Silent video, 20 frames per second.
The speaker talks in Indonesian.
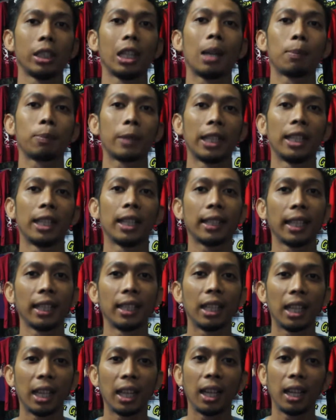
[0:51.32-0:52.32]
siap
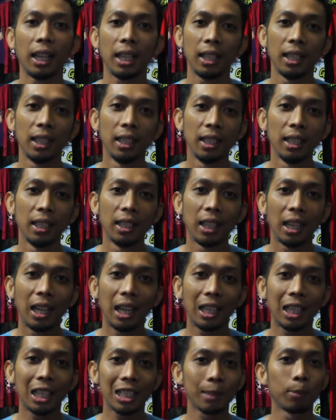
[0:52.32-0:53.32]
tenda-tenda
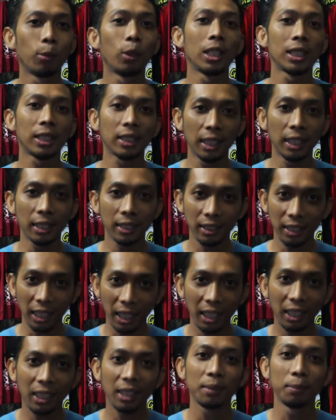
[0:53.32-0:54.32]
agar semua
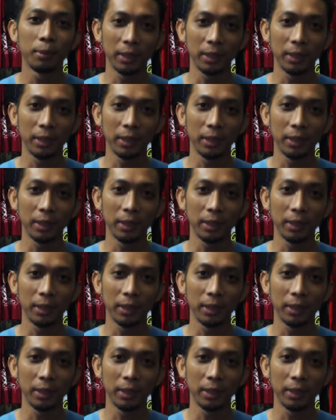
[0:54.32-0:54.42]
stand-stand